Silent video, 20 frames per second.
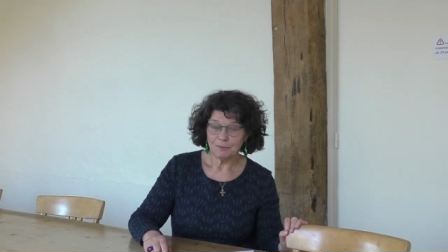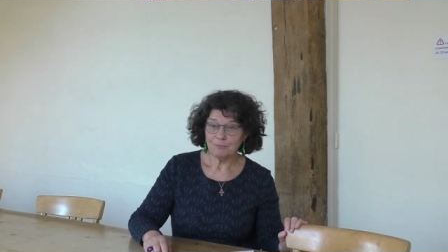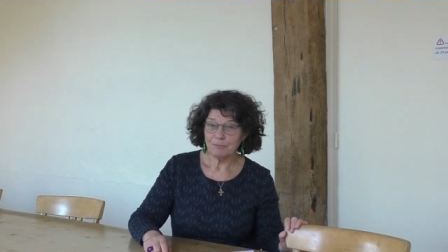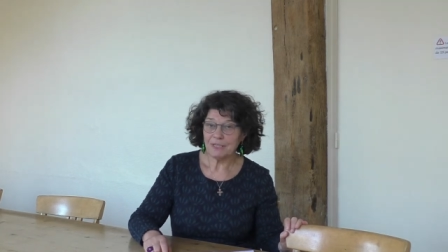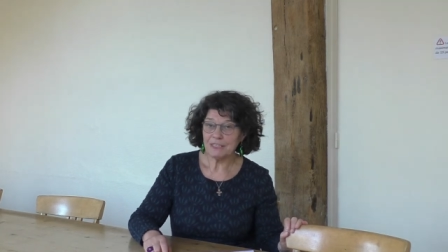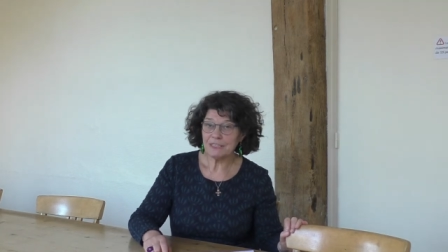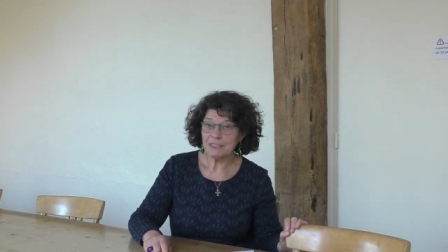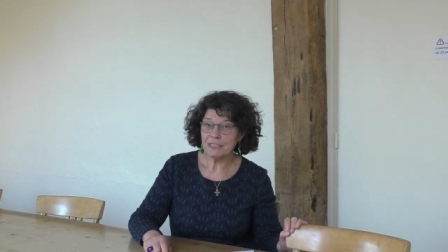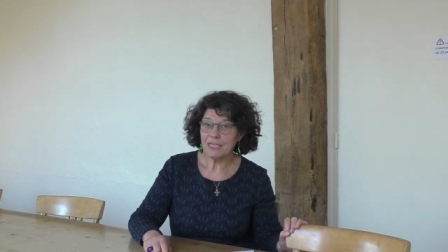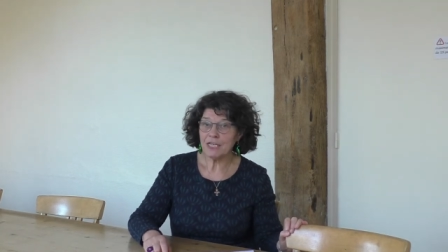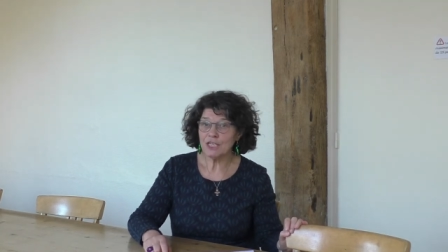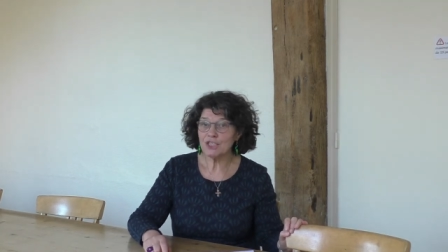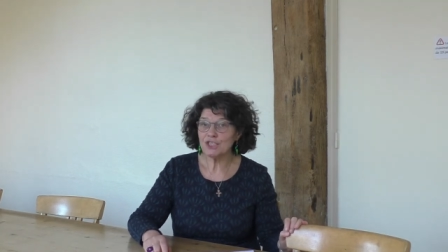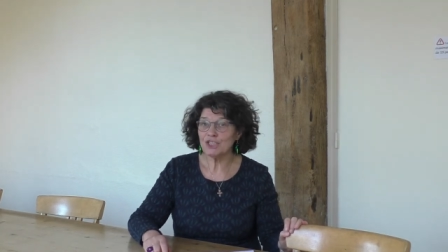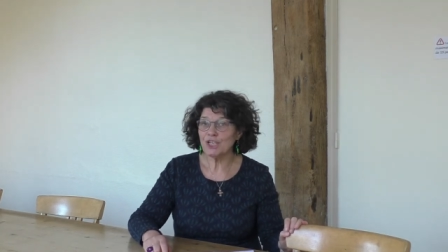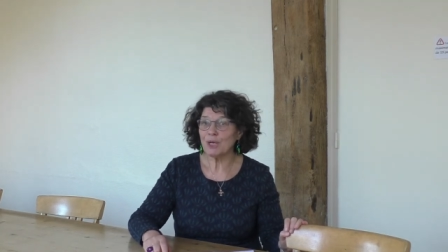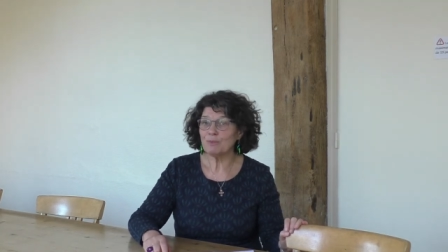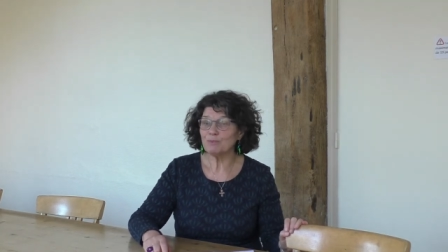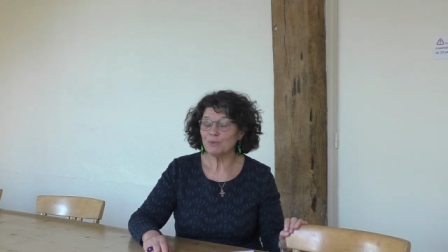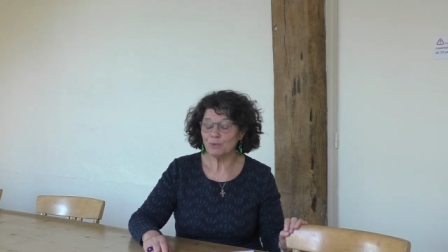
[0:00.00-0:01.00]
passage
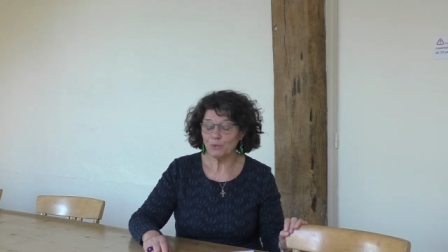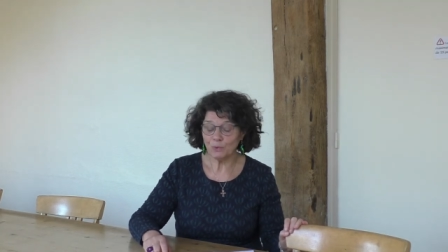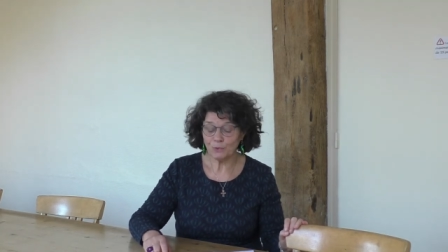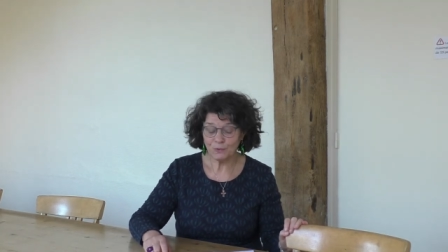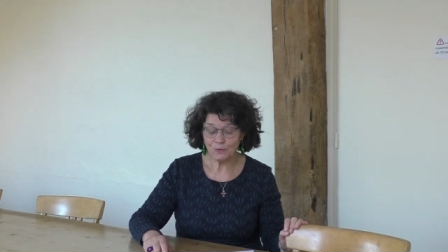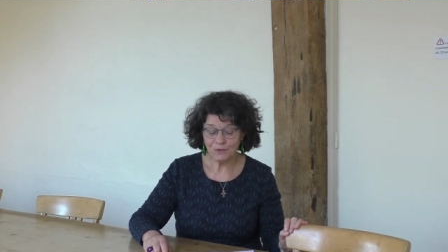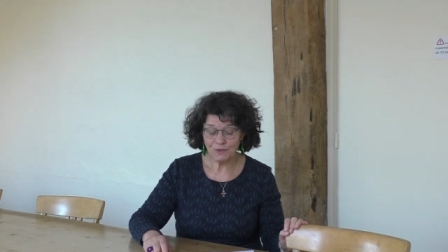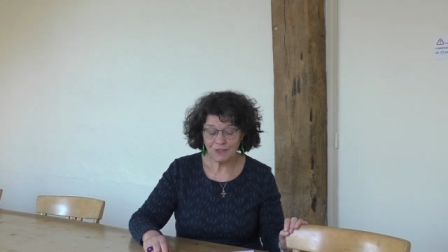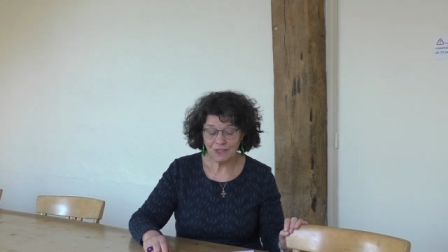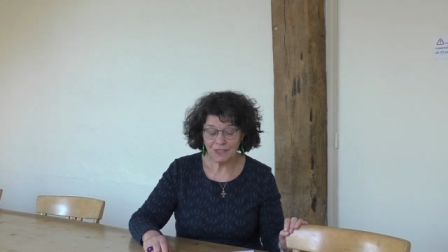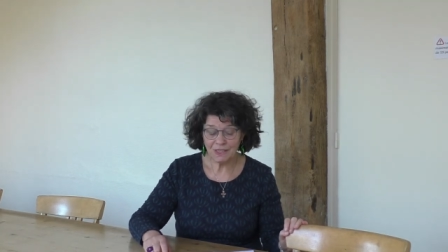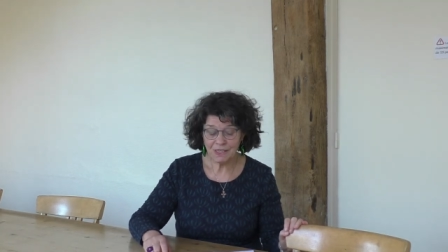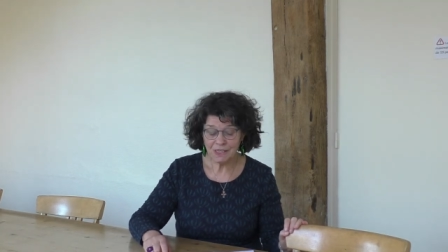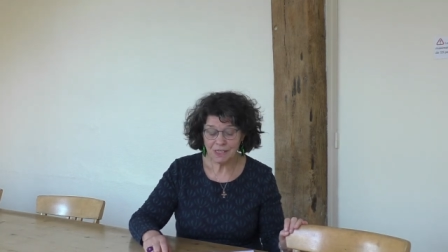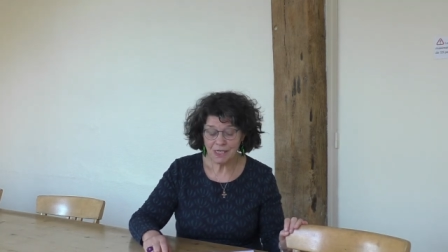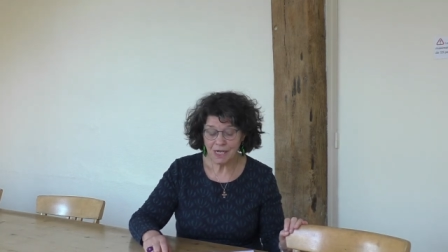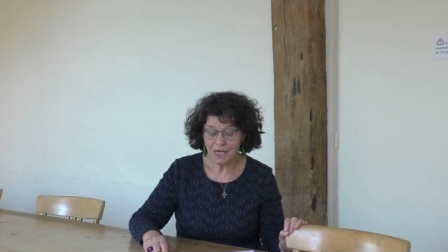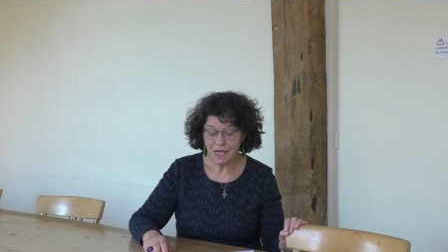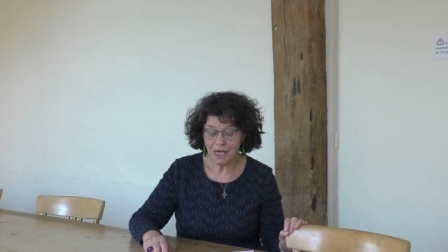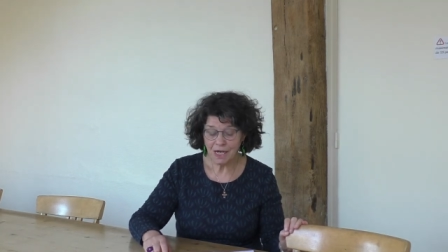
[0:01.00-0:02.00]
d'un monde ancien
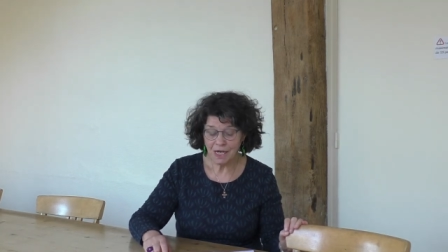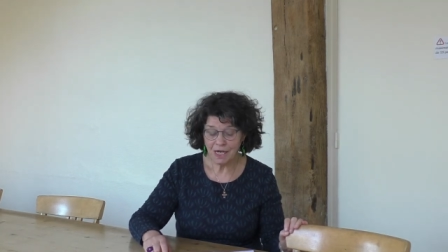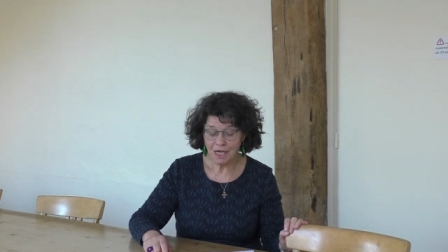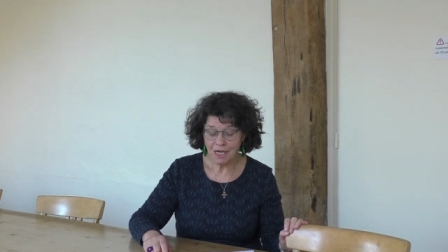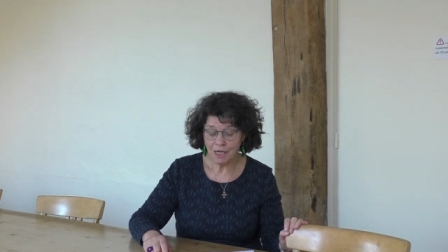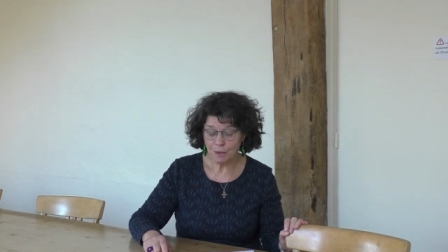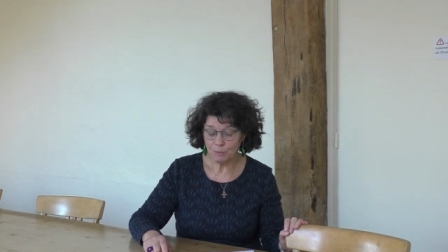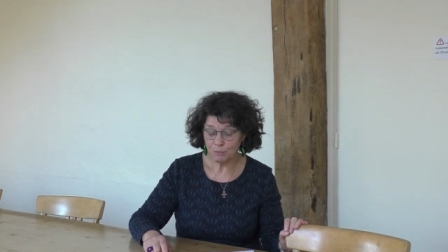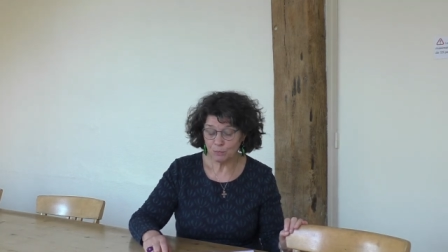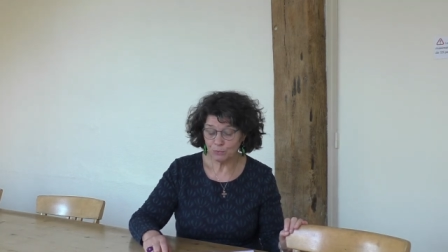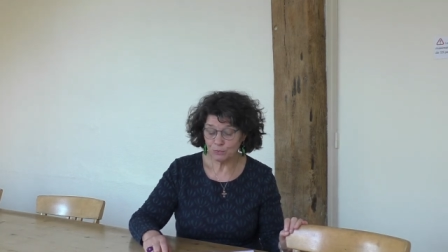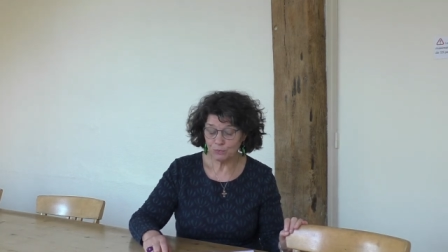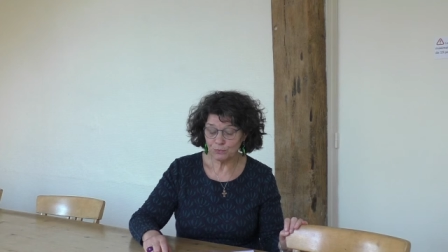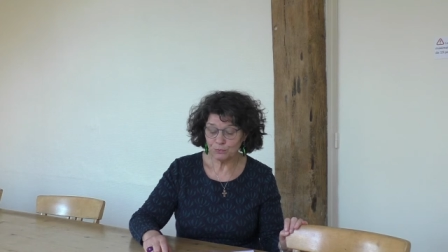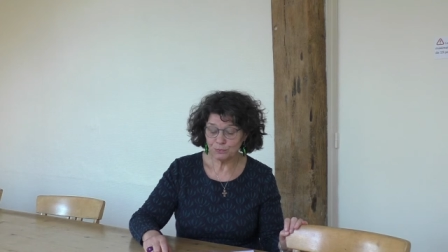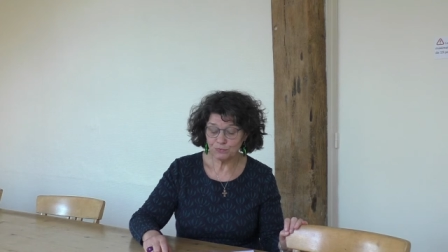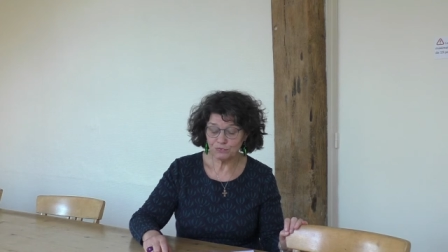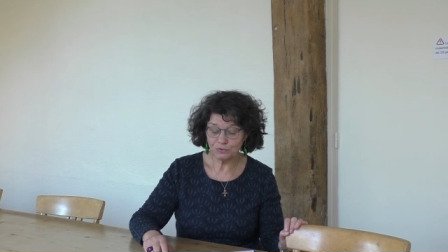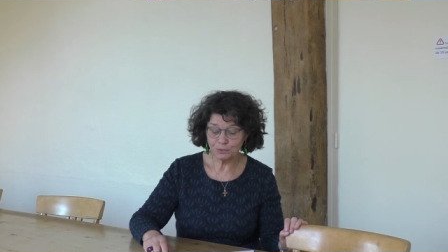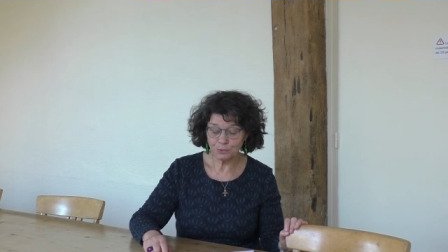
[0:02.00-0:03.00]
à un monde
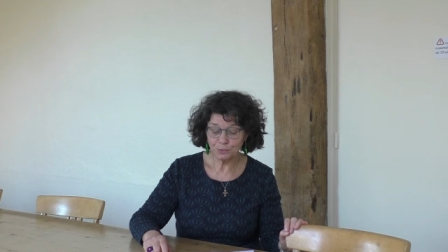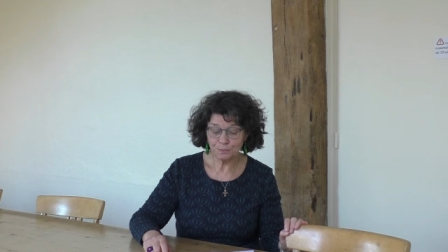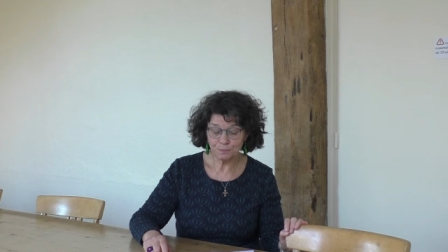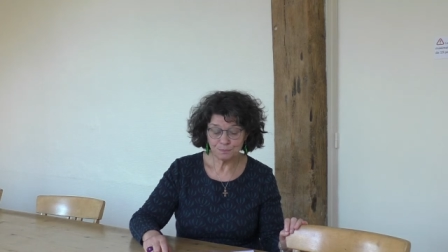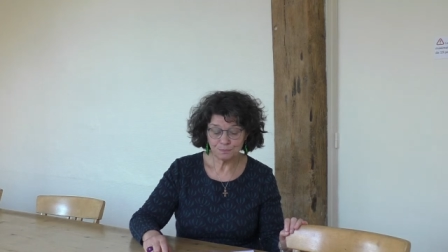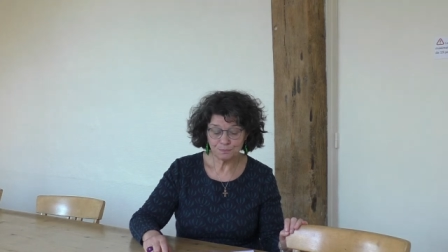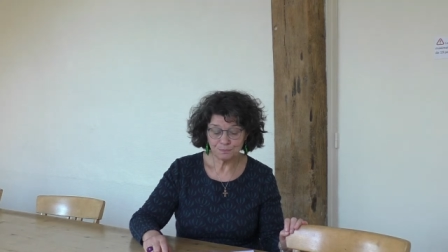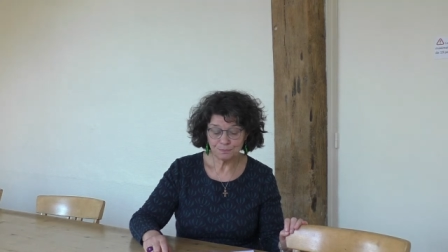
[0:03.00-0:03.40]
nouveau,